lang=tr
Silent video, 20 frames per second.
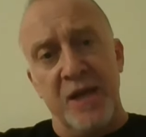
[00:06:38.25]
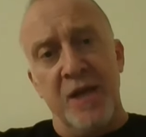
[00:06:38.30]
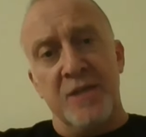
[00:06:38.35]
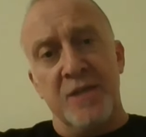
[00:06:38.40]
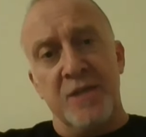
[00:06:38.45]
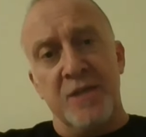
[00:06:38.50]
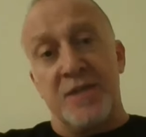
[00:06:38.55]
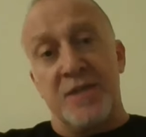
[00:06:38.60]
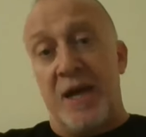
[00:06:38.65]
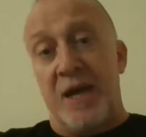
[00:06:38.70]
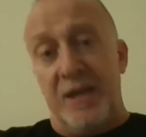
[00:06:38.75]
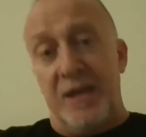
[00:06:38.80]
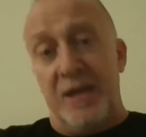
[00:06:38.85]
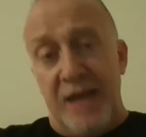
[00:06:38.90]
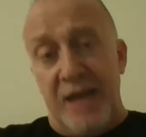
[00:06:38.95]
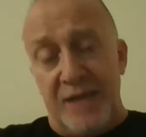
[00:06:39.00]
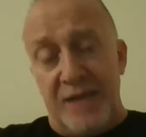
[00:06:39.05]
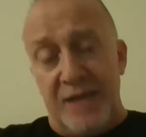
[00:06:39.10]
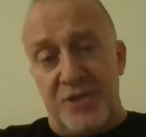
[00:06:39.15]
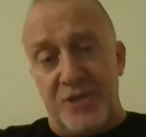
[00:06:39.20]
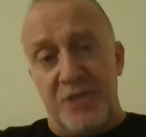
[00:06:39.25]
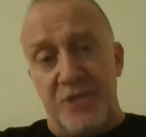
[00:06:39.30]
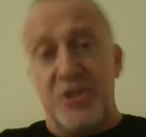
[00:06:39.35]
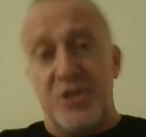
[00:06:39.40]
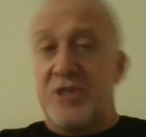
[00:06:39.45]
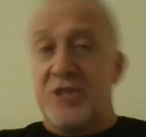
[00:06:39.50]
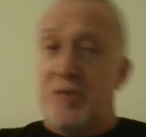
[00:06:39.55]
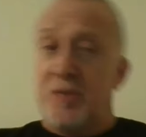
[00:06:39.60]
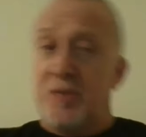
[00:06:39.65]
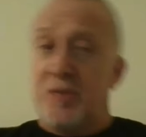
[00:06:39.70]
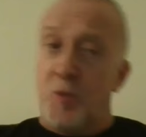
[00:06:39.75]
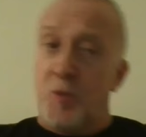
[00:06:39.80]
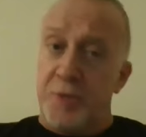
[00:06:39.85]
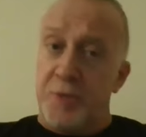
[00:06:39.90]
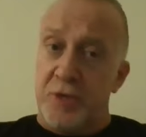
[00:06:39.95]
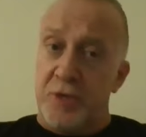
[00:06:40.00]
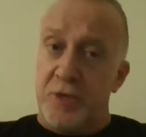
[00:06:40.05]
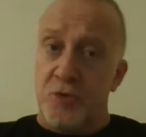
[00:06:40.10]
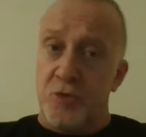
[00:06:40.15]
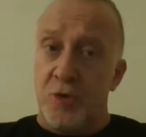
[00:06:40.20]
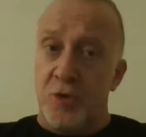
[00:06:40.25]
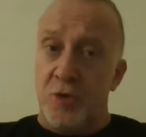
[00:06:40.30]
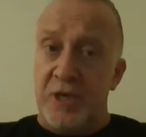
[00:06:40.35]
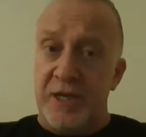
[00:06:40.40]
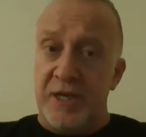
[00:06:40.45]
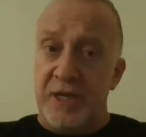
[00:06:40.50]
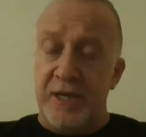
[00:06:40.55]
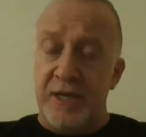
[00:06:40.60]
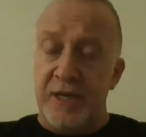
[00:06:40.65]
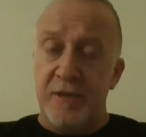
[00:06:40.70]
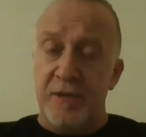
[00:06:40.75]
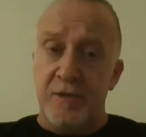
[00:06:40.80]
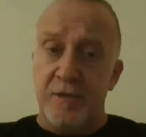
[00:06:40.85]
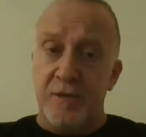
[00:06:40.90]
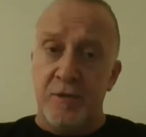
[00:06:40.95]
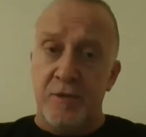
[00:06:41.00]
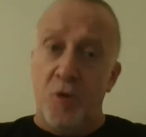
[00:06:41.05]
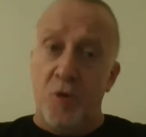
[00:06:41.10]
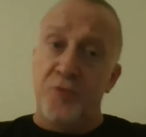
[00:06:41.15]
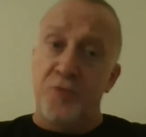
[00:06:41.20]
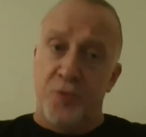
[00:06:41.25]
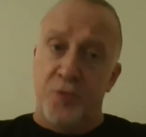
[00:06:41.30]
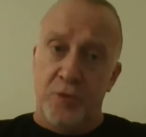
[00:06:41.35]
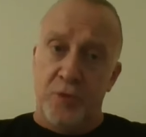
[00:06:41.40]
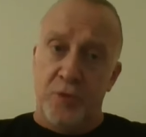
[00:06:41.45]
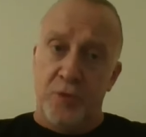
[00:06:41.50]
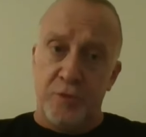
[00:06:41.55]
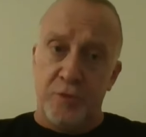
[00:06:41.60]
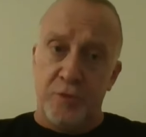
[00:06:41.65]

saatlerce GSM operatörleri e, off oldu.